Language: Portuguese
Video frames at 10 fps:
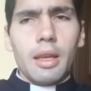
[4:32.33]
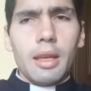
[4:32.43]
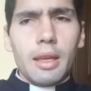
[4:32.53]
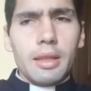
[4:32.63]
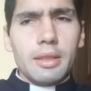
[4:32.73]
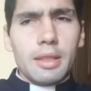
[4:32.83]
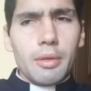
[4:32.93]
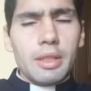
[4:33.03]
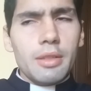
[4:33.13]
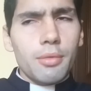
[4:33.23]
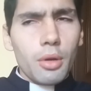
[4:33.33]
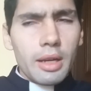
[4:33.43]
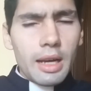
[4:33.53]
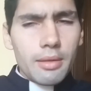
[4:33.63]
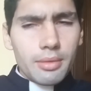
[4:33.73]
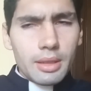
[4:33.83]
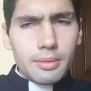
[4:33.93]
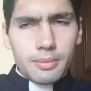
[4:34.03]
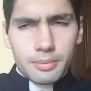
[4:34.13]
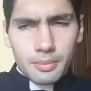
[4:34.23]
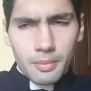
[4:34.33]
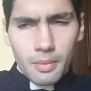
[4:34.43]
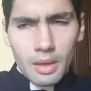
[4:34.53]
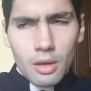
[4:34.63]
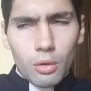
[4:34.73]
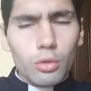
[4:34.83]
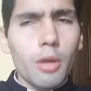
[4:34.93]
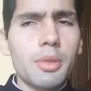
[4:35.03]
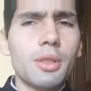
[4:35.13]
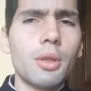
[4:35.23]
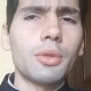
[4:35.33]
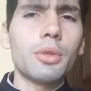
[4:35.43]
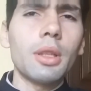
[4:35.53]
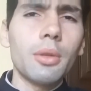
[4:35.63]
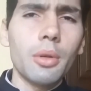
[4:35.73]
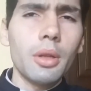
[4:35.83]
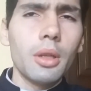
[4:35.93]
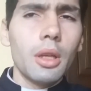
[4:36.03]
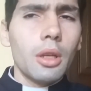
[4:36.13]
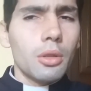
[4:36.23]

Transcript: é, então ele invocava o nome de Nosso Senhor,